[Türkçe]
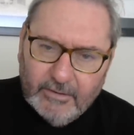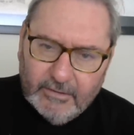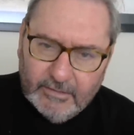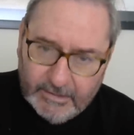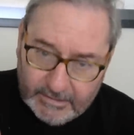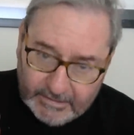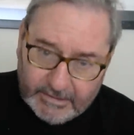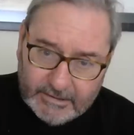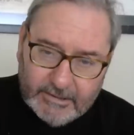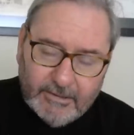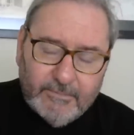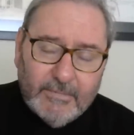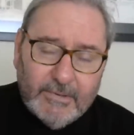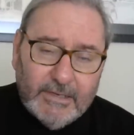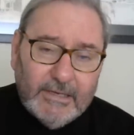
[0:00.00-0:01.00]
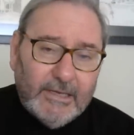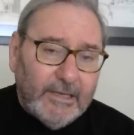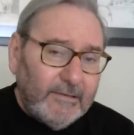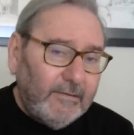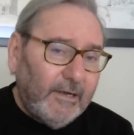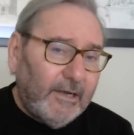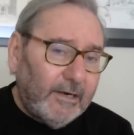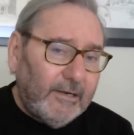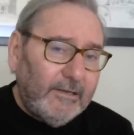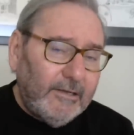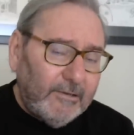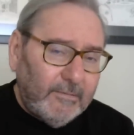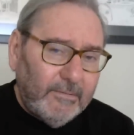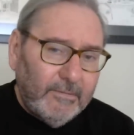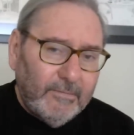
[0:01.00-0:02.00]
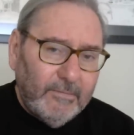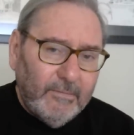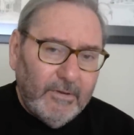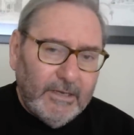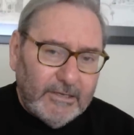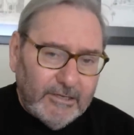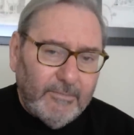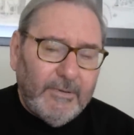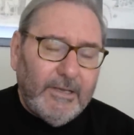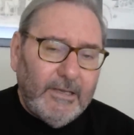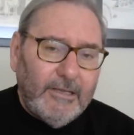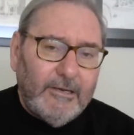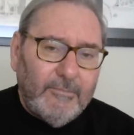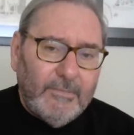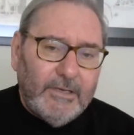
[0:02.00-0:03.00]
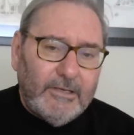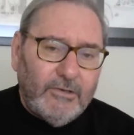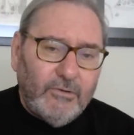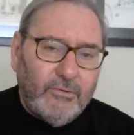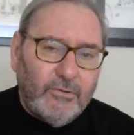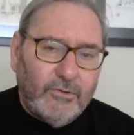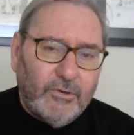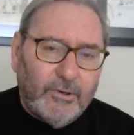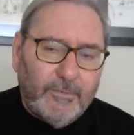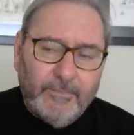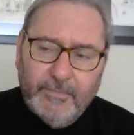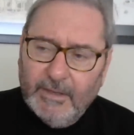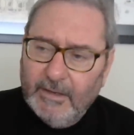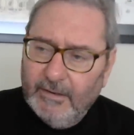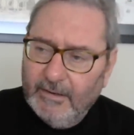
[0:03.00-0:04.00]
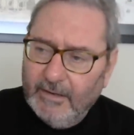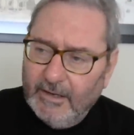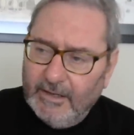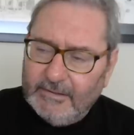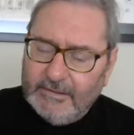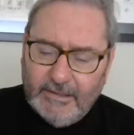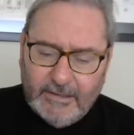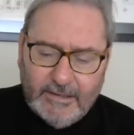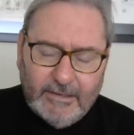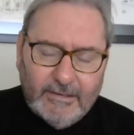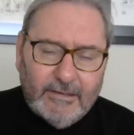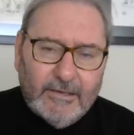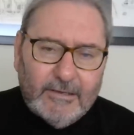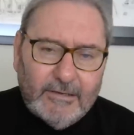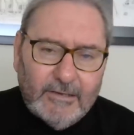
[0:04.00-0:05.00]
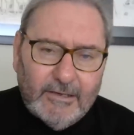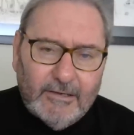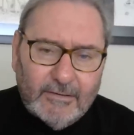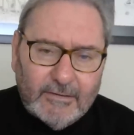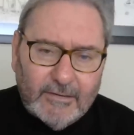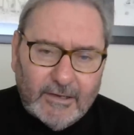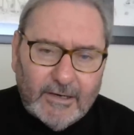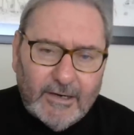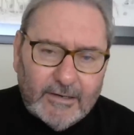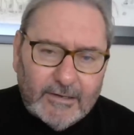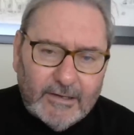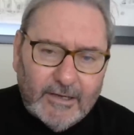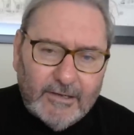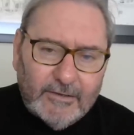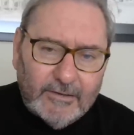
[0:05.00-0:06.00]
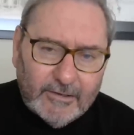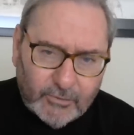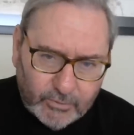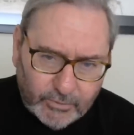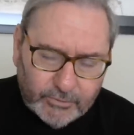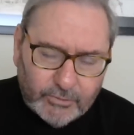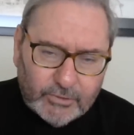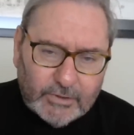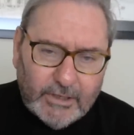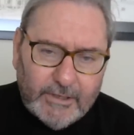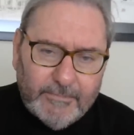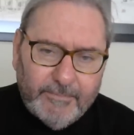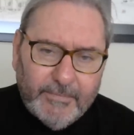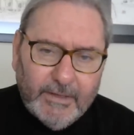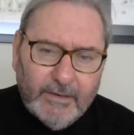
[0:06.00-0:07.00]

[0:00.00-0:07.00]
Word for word: nitekim 7 Aralık 2022 günü Haseke'deki karargahında konuşan